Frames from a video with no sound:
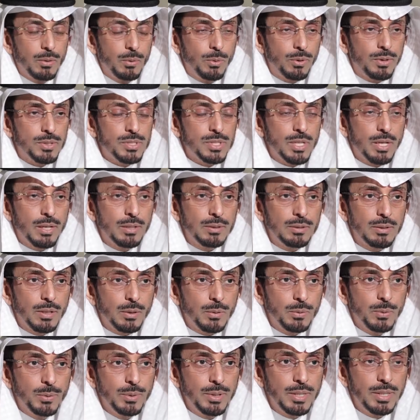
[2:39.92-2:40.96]
يرجى أن
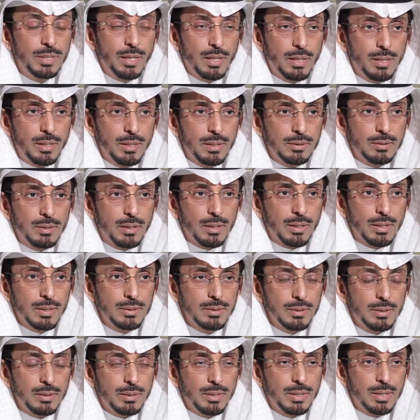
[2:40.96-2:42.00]
تكون هي ليلة
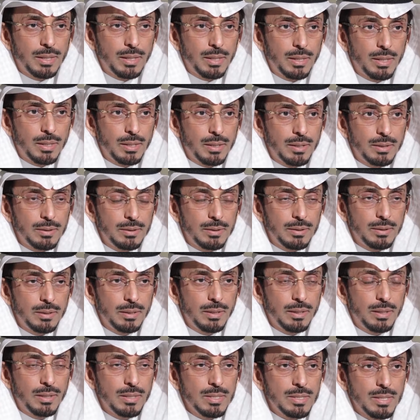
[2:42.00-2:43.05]
القدر هي ليلة
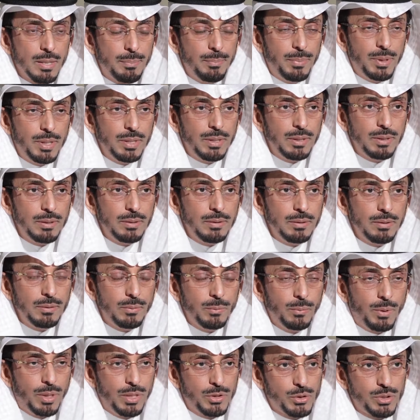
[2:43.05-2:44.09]
سبع
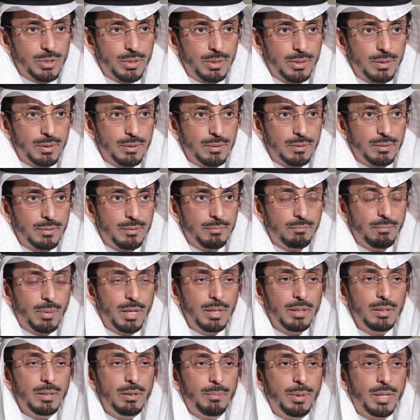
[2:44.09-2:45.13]
وعشرين بل
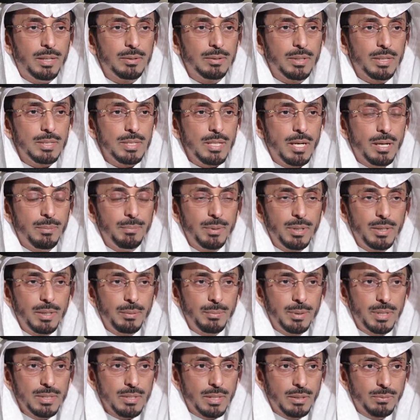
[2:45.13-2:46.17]
إن بعض أصحاب
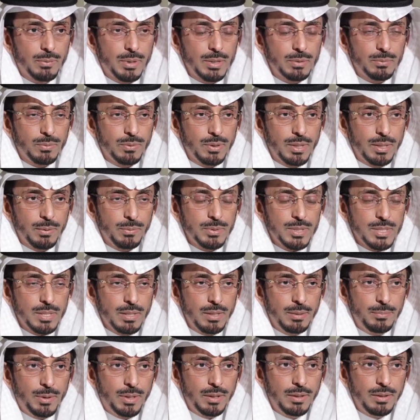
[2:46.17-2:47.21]
النبي صلوات الله
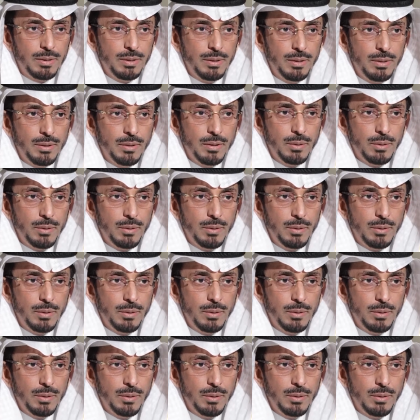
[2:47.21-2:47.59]
وسلامه عليه